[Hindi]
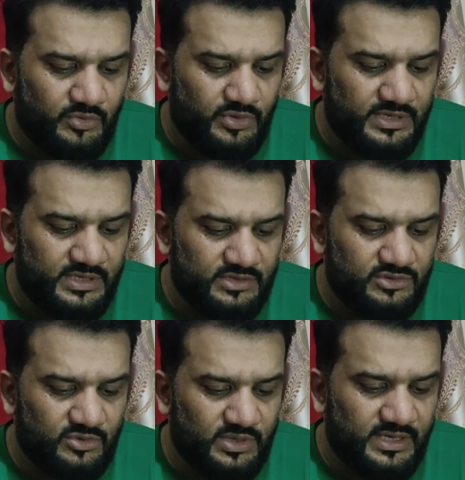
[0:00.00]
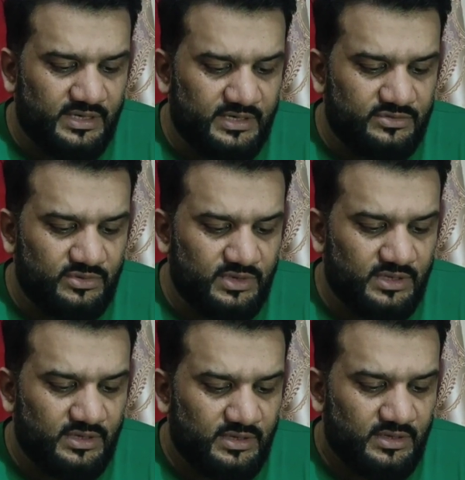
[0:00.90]
पौने तीन सौ का या ढाई सौ
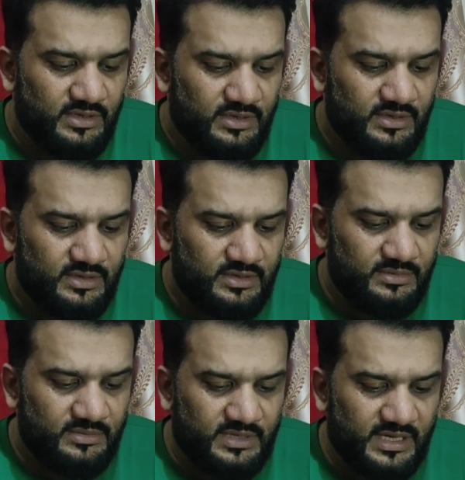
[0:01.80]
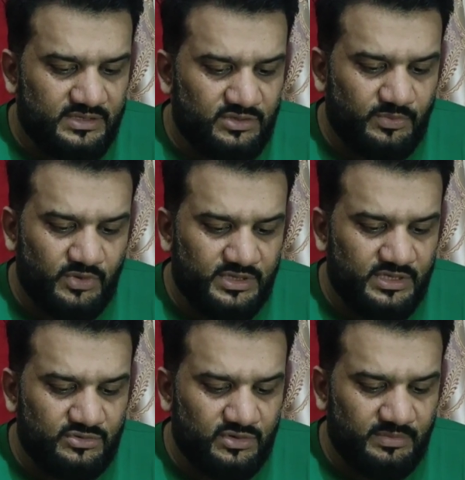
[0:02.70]
का ढाई सौ पौने
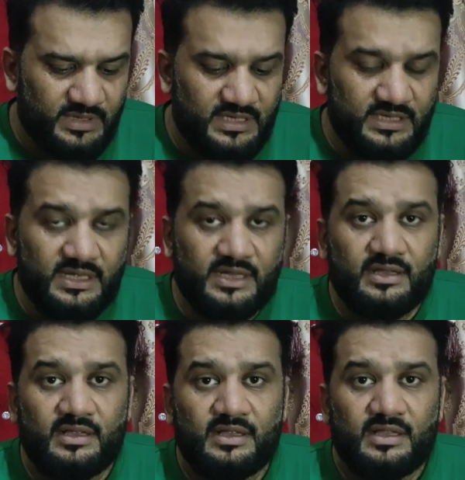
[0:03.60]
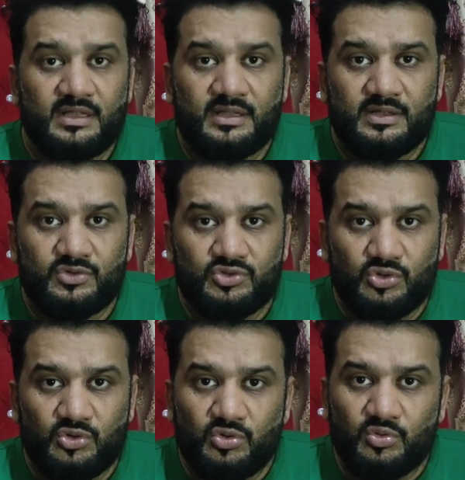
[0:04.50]
तीन सौ का मिल जाता है जो